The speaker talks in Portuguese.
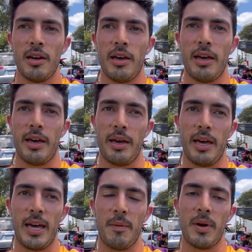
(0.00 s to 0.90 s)

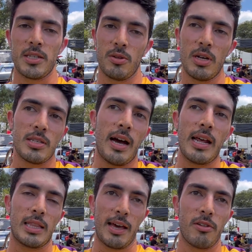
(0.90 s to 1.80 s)
É, mais dois caras
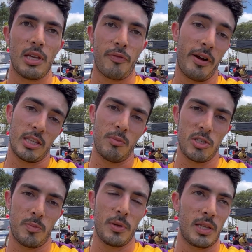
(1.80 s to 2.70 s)
que estavam na minha frente, no
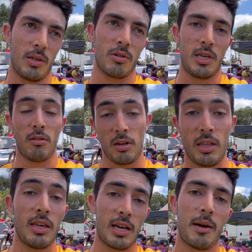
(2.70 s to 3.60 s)
mesmo pelotão que eu
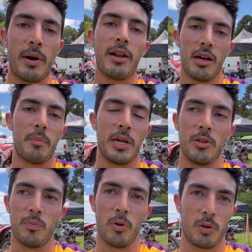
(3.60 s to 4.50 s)
ali, acabaram abrindo
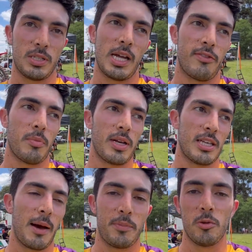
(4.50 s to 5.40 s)
um pouco, estavam mais
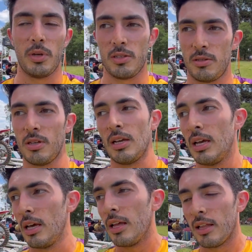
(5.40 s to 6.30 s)
rápido mesmo.
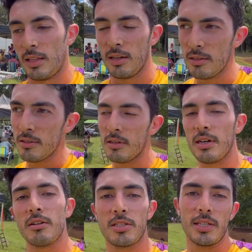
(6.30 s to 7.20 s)
Então
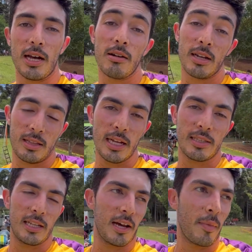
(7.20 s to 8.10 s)
é um sinal que tem que
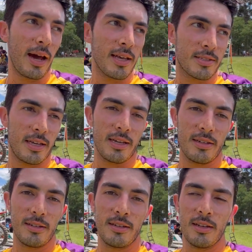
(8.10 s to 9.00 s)
treinar mais, né?
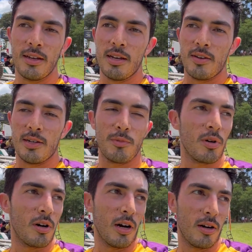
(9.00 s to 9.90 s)

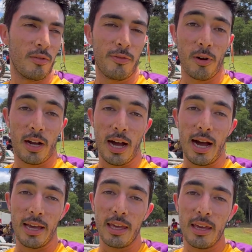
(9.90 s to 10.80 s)
Vamos
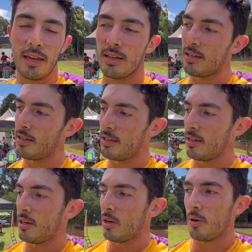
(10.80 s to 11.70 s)
focar aí.
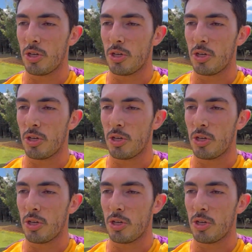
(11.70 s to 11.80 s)
O